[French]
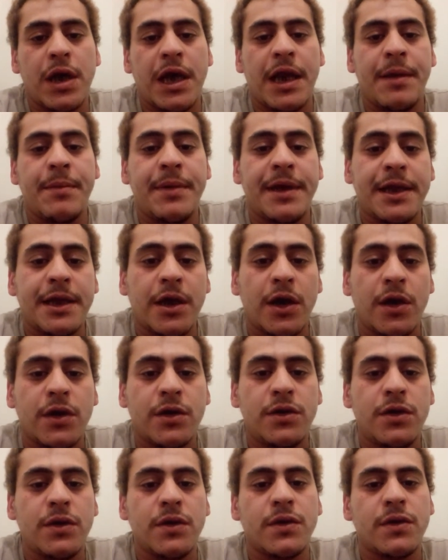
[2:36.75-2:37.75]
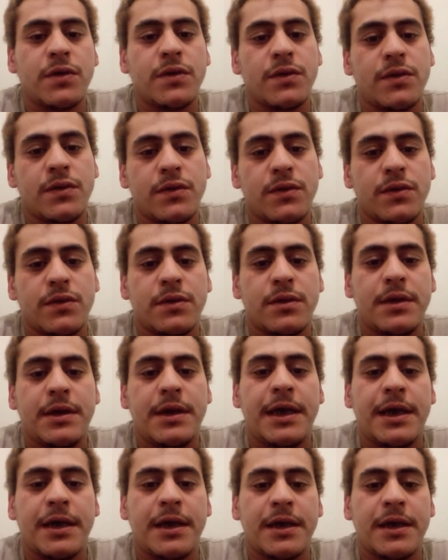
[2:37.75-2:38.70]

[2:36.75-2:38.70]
des spécialistes